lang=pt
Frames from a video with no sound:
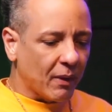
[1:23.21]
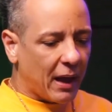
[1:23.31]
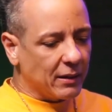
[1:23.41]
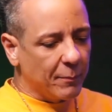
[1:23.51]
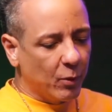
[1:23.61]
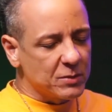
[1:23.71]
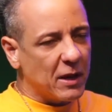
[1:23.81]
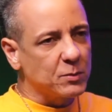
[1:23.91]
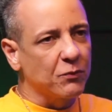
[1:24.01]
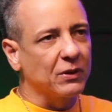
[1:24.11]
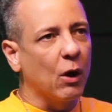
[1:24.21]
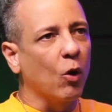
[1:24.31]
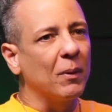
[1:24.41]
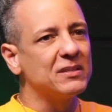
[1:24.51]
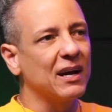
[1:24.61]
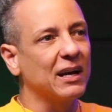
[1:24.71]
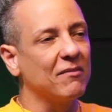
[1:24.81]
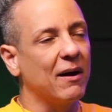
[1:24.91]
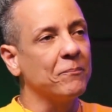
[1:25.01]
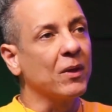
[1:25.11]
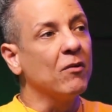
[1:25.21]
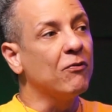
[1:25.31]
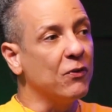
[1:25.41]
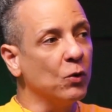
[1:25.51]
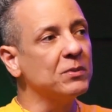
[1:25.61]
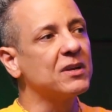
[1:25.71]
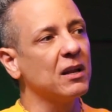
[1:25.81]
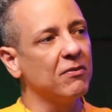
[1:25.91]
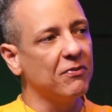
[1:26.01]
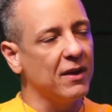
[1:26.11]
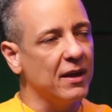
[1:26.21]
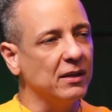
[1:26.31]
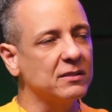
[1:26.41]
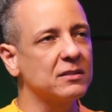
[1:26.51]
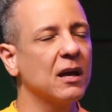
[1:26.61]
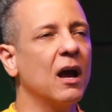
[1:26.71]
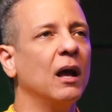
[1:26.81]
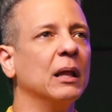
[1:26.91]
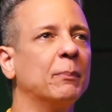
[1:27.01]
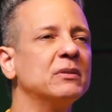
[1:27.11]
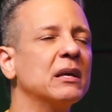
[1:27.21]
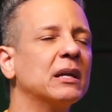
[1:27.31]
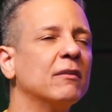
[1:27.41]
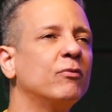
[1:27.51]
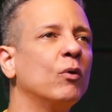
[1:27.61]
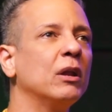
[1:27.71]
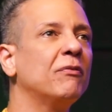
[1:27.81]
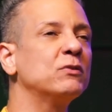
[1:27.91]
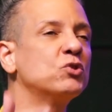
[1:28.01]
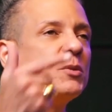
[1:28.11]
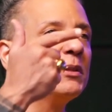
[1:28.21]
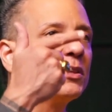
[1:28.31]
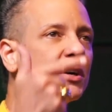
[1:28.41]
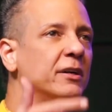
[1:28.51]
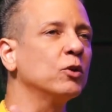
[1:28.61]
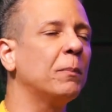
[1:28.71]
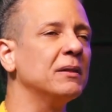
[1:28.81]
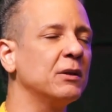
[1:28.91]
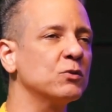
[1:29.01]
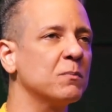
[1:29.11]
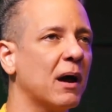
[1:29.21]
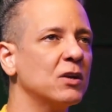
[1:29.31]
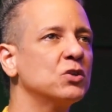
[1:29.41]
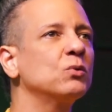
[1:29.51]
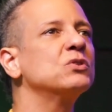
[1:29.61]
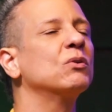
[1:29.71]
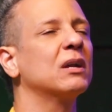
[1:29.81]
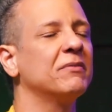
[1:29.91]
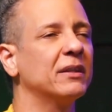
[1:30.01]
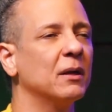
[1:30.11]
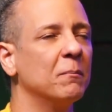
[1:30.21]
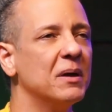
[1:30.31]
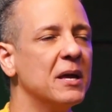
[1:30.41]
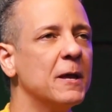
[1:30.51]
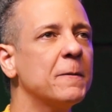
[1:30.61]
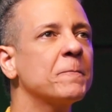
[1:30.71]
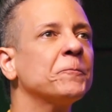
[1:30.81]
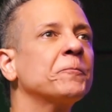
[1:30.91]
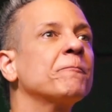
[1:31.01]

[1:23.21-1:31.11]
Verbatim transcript: Aí depois, mais pro final, comecei a gravar filmes que ele fez. Depois ele gravou, ele fez o time Turner do Padrinhos Mágicos, eu gravei também. Uhum.